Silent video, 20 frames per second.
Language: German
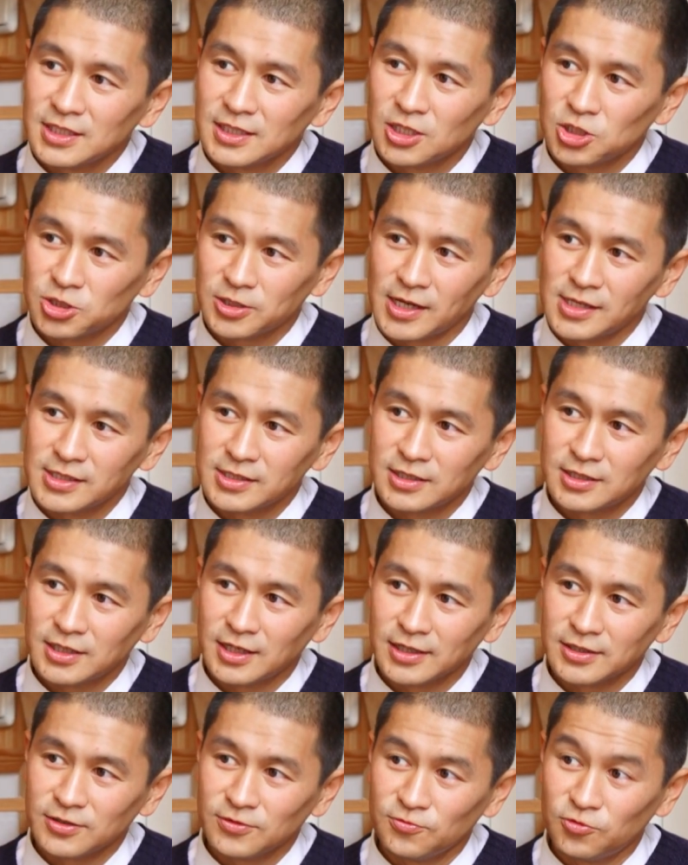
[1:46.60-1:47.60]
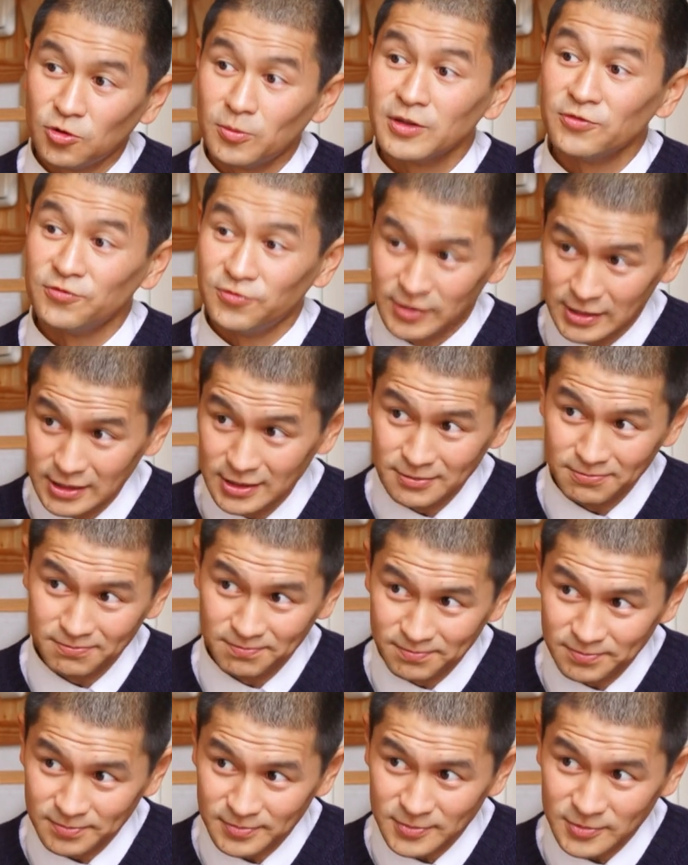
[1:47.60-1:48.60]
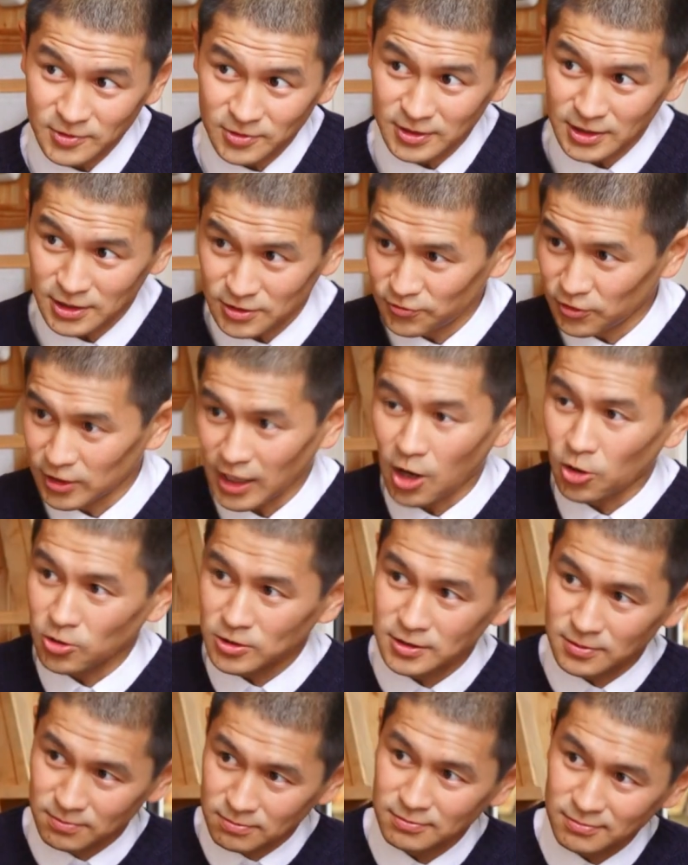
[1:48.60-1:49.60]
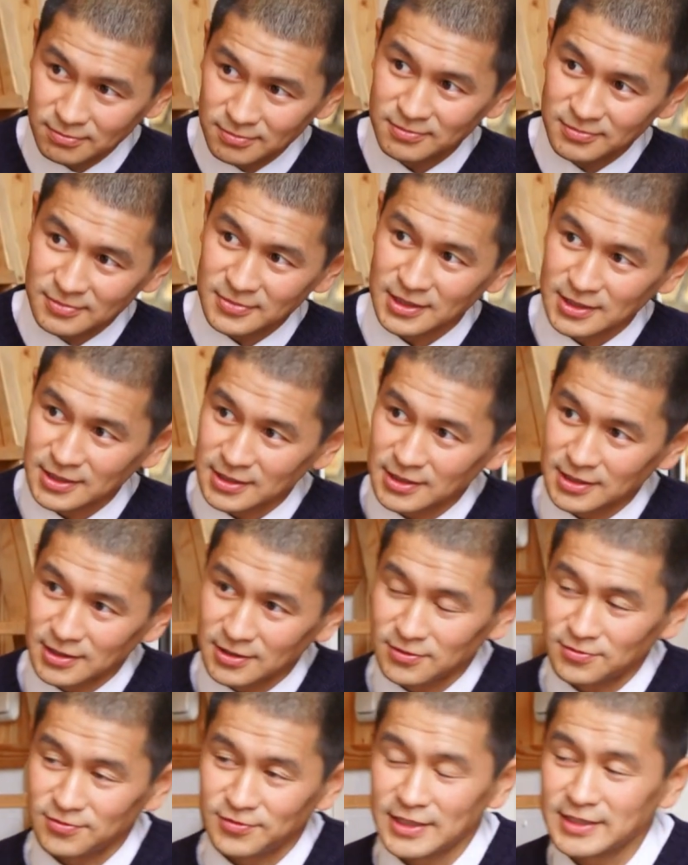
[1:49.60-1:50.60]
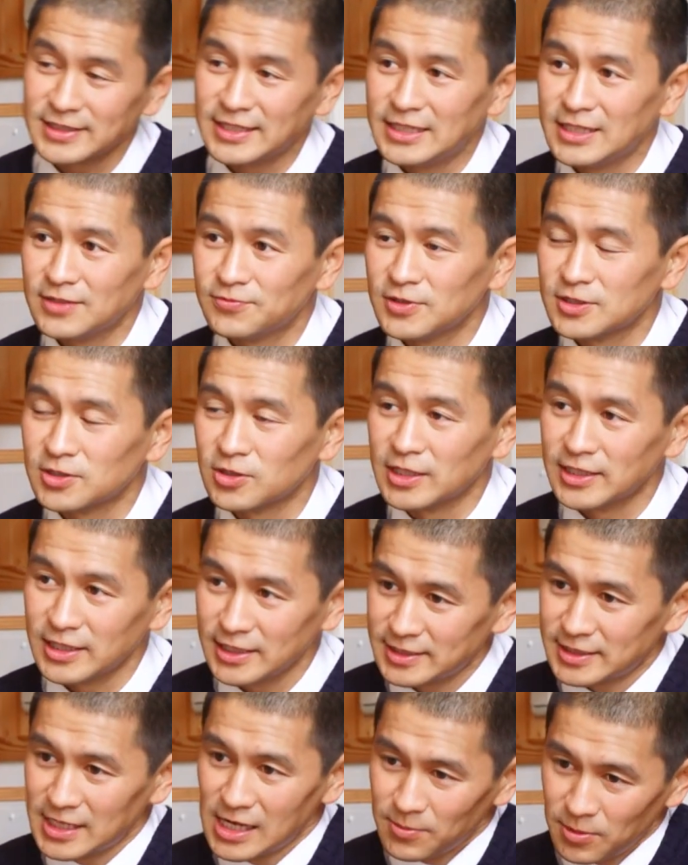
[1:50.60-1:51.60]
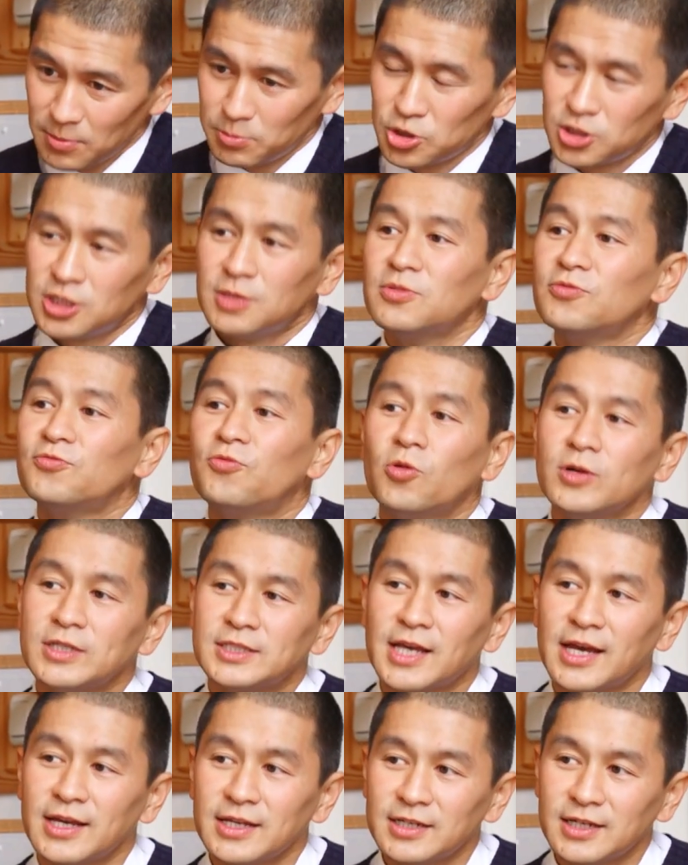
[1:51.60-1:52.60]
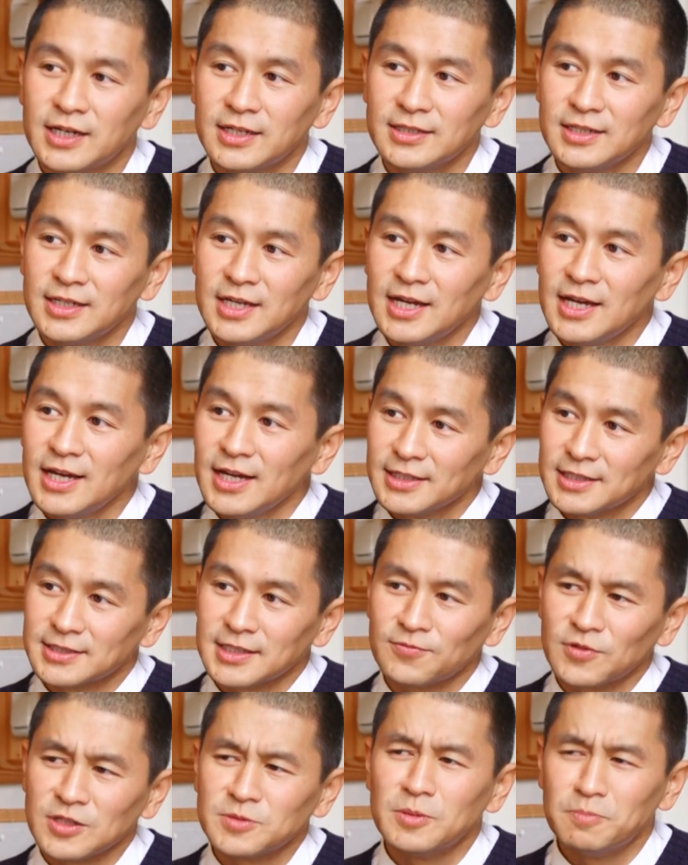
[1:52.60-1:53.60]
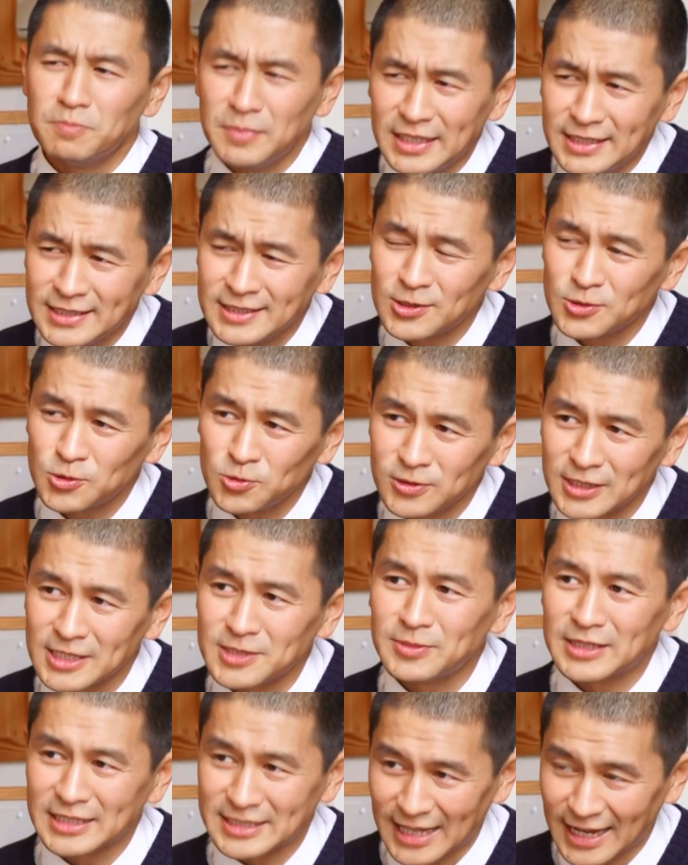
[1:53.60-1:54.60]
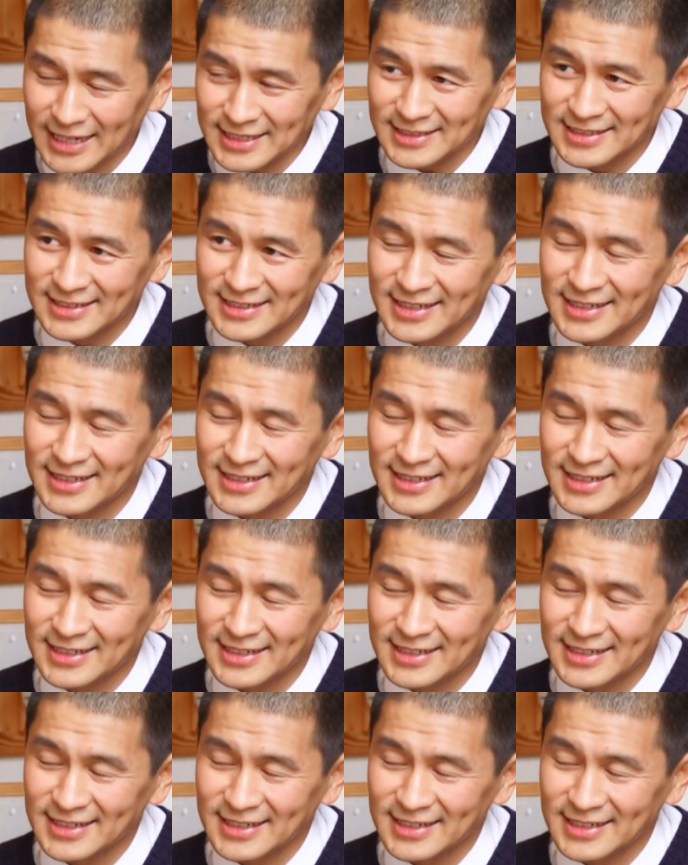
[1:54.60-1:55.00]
gestalten kann, wo man will und nicht von außen das äh, festgelegt wird, sondern ich selber bestimme, wo ich sein kann. Das hat was mit Mieten zu tun, dass ich mir das leisten